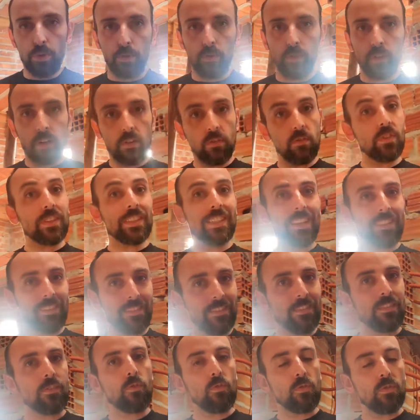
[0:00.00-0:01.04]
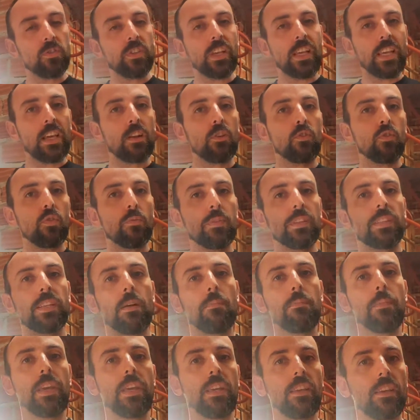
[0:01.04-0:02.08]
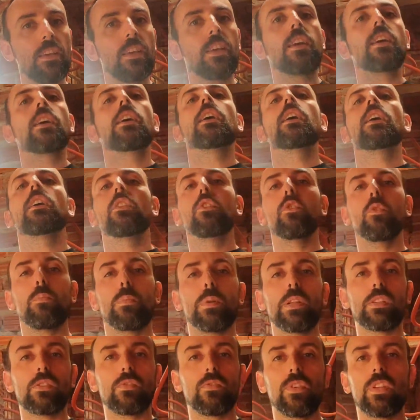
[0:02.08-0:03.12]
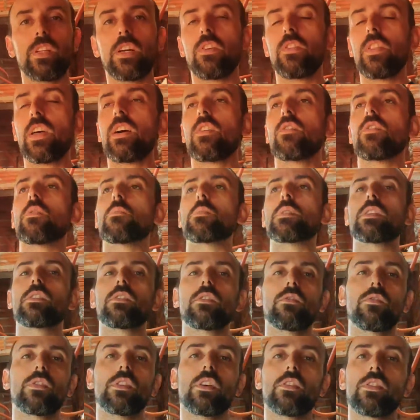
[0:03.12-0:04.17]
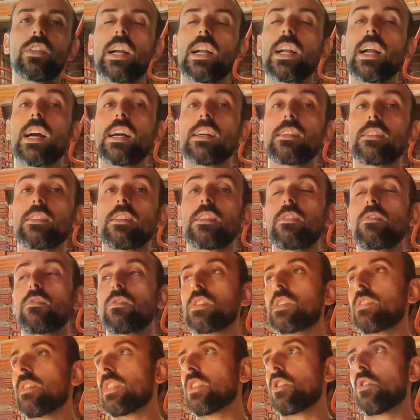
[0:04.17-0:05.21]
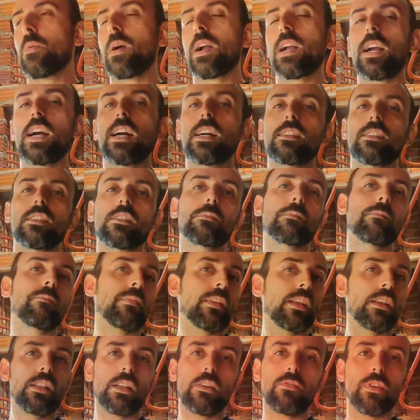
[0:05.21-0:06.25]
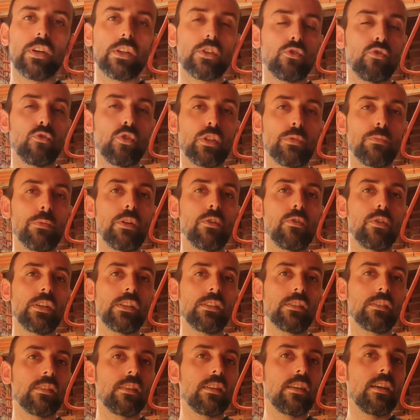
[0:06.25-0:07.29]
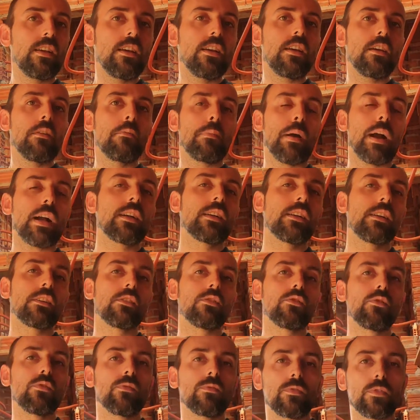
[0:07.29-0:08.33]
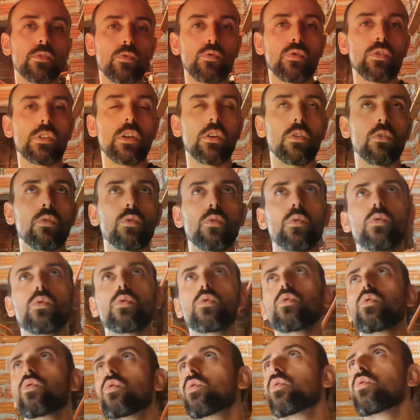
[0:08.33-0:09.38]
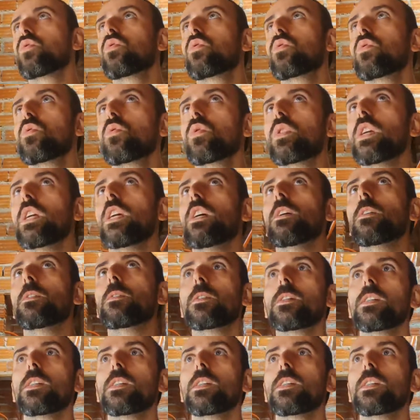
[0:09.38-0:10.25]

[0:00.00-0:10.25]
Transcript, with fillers: Então você consegue economizar bem no preço final da obra. No final da casa aí você vai ter uma casa na faixa de 2 milhões, pagando os seus, o quê?